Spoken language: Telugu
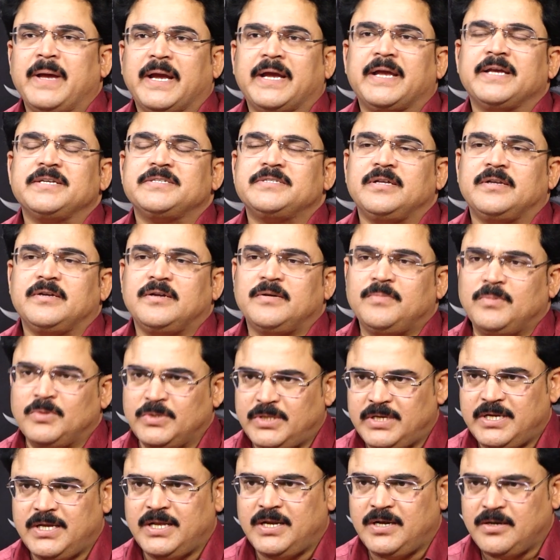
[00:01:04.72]
ప్యాకేజ్టర్గా
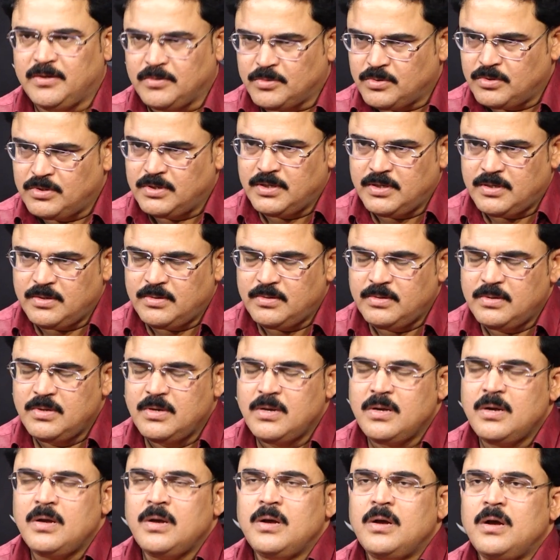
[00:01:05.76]
ముద్రేయాలనుకుంటున్నారు
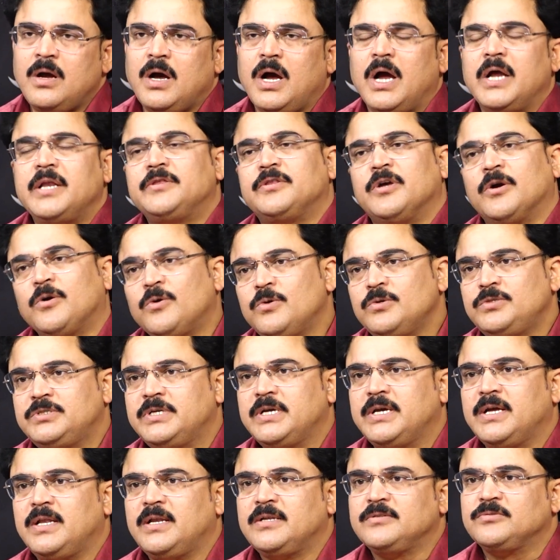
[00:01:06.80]
ఆయన తక్కువ
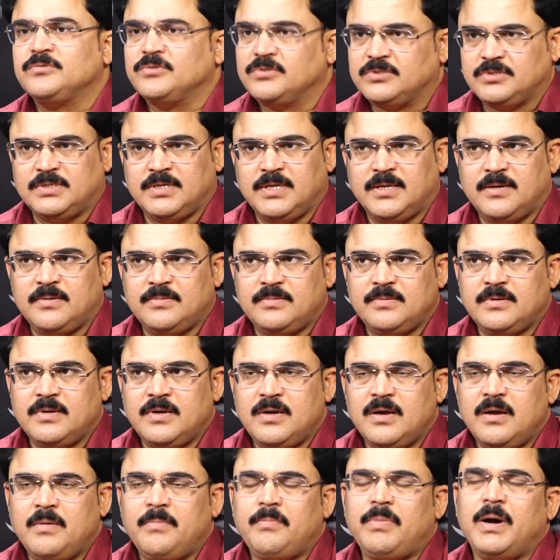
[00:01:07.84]
చేయాలని చూస్తున్నారు
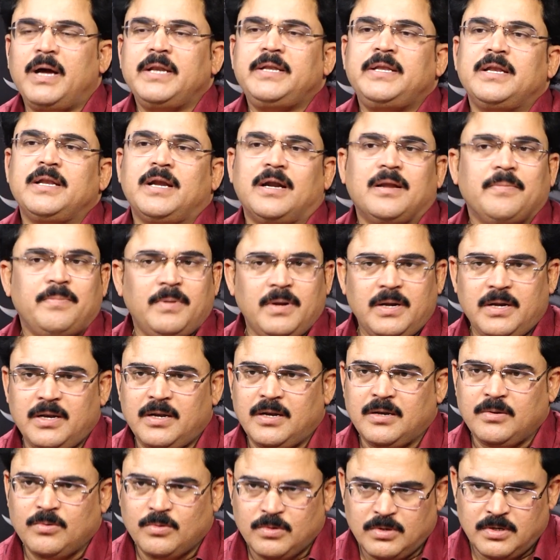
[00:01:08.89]
పార్టీ నడపలేడని
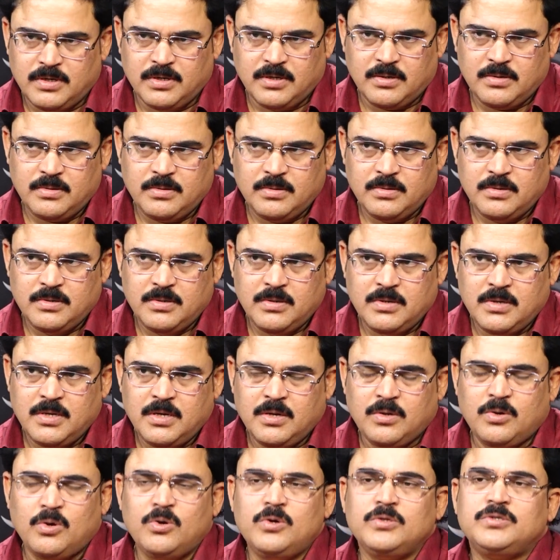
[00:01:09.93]
అనుకుంటున్నారు
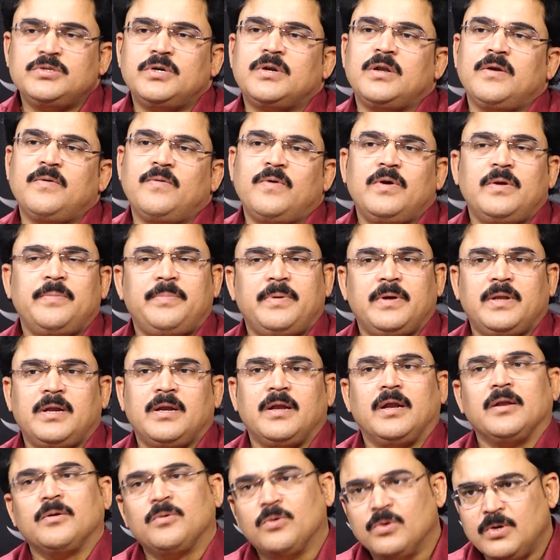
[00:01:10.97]
రెండు చోట్ల
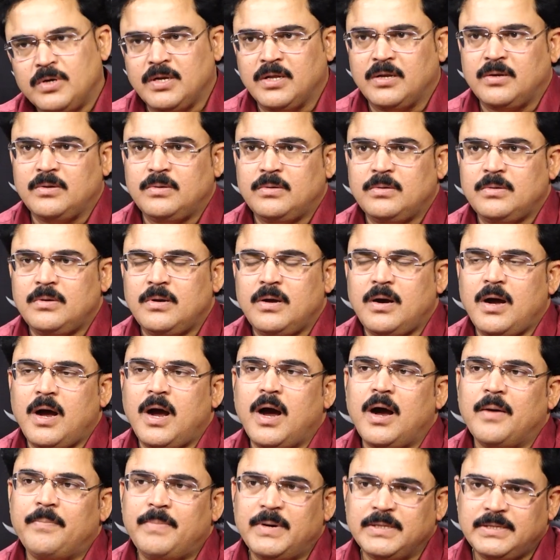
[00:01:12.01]
ఓడిపోయారని అనుకుంటున్నారు
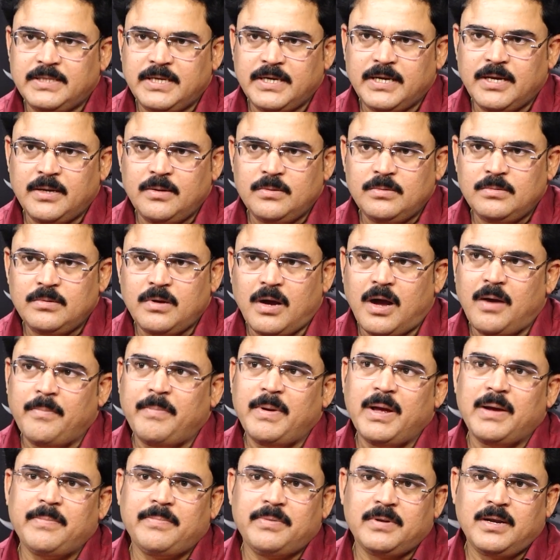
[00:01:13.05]
ఆ పత్రికలు ఆ
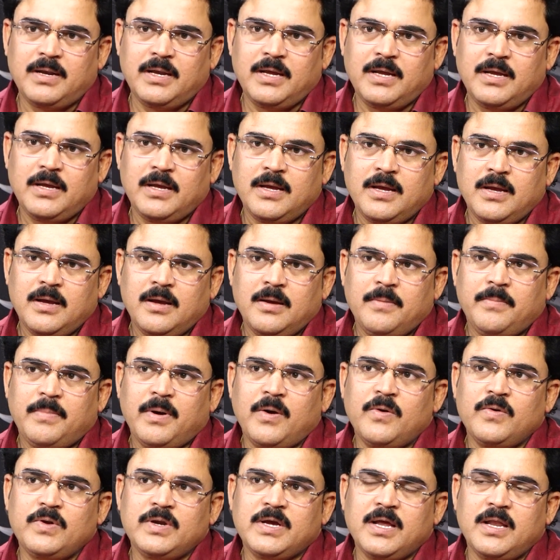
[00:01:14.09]
పేపర్లే
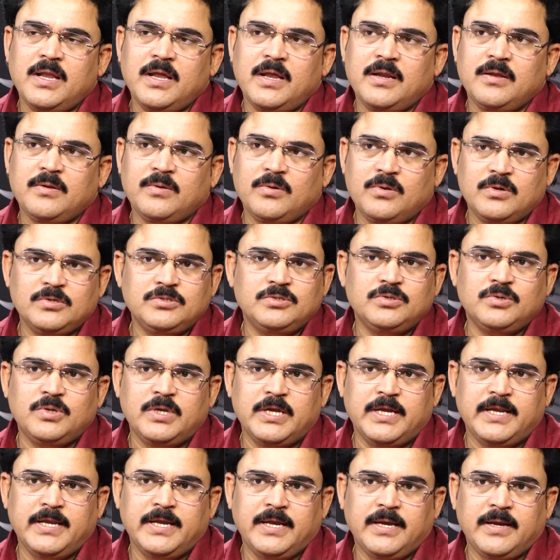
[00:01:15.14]
పవన్ కళ్యాణ్ రోజు
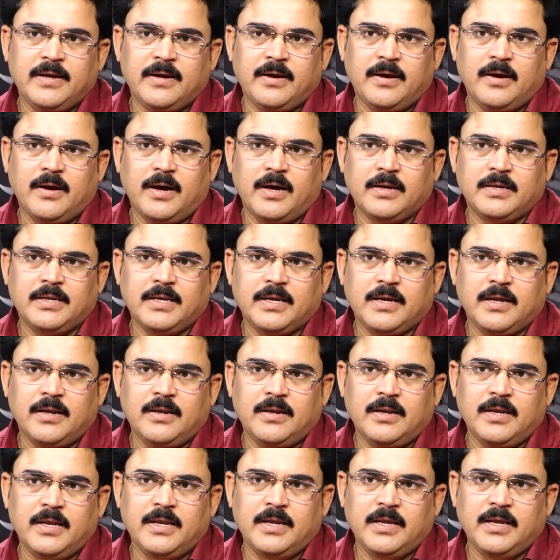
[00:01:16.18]
లేని ఆర్టికల్
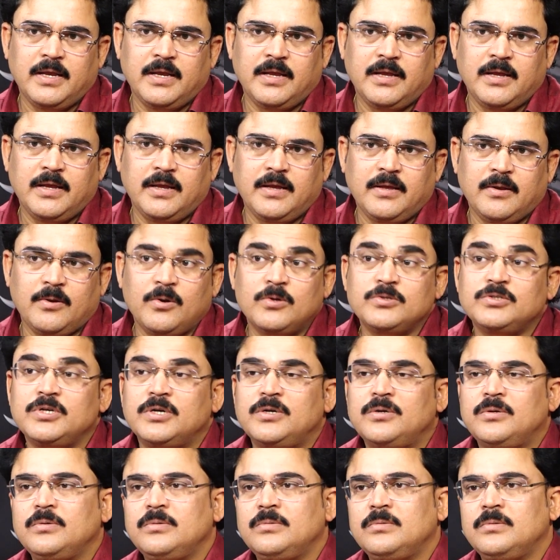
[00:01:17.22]
లేని
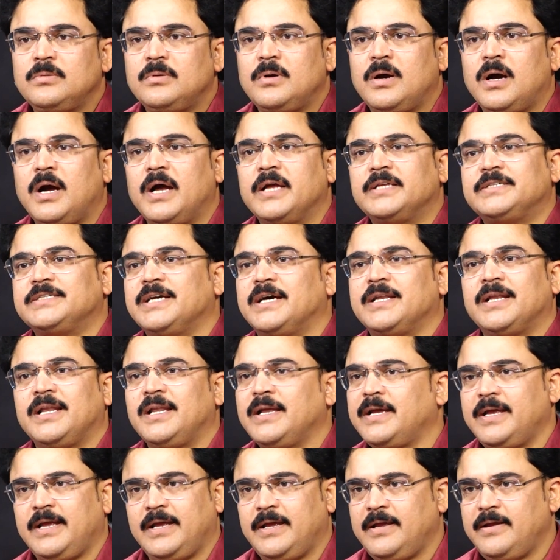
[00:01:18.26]
రోజంటూ ఆ
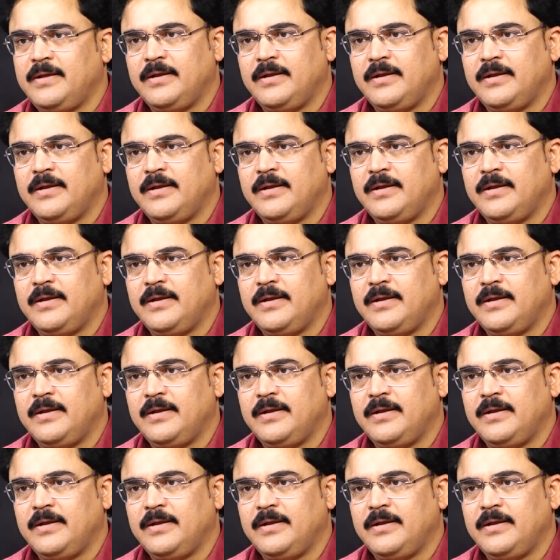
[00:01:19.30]
ఛానల్కి